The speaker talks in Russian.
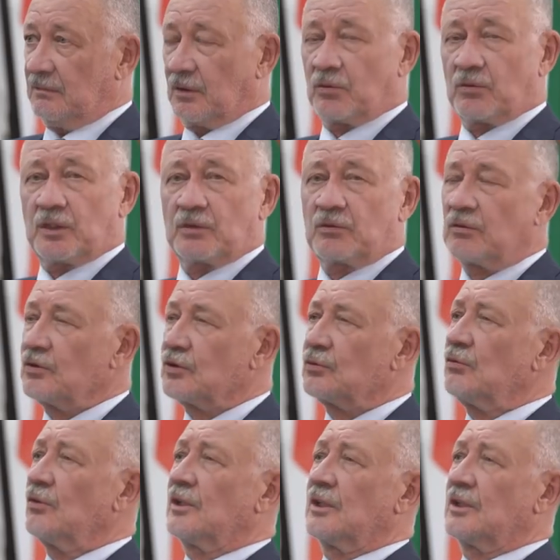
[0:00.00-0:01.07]
вокруг которого
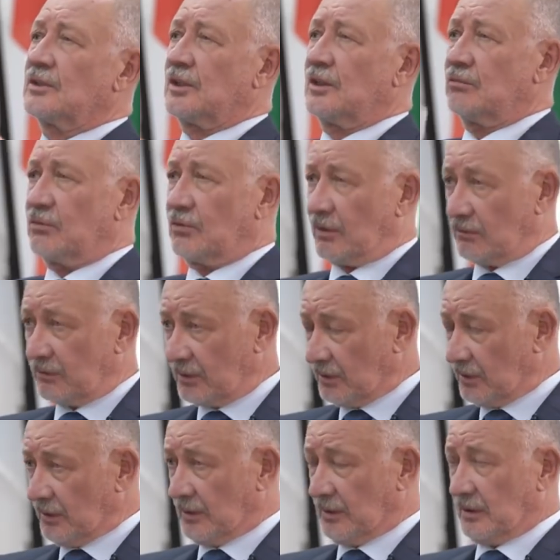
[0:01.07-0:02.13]
столько разговоров,
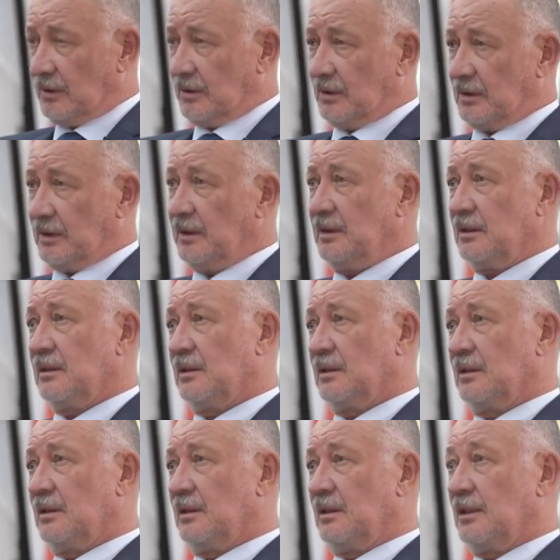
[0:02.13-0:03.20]
да,
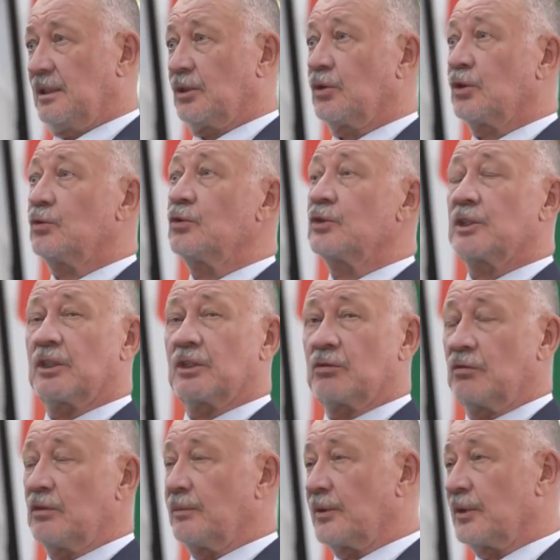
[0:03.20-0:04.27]
и который тоже
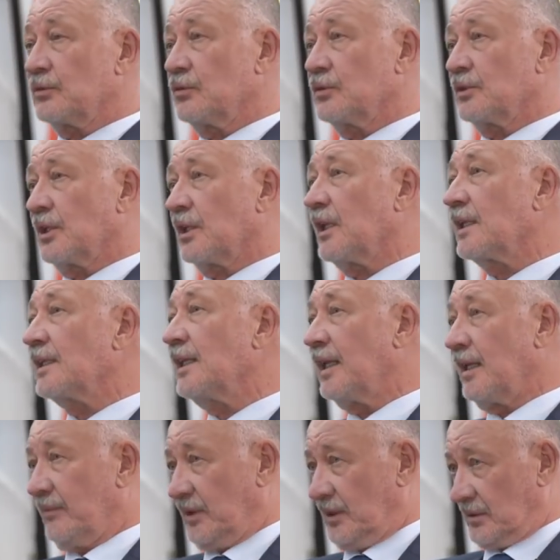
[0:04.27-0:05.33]
готовили производство
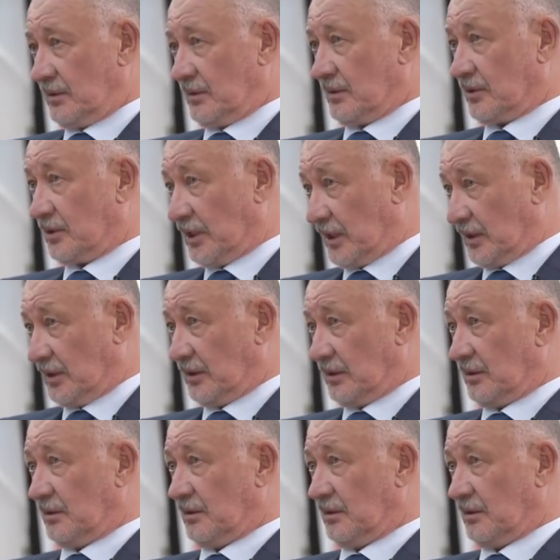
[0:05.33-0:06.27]
годами, кстати.